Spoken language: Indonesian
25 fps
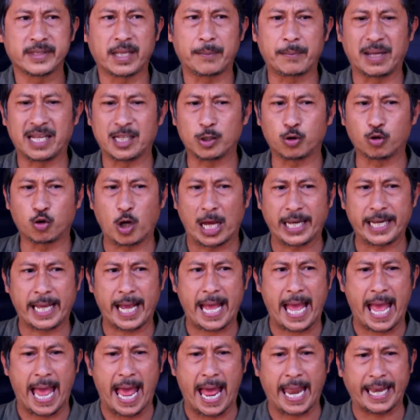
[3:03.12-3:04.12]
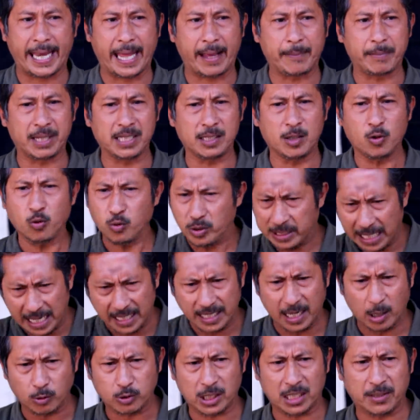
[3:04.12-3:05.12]
namanya juga anak-anak man ya udah
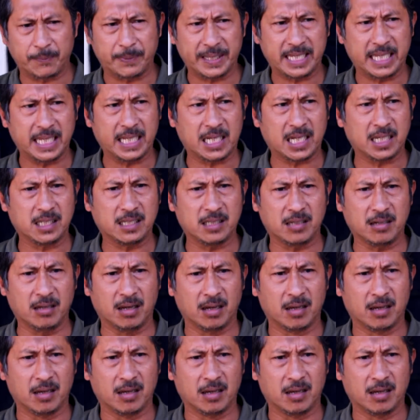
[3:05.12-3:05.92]
nggak usah dipikirin gitu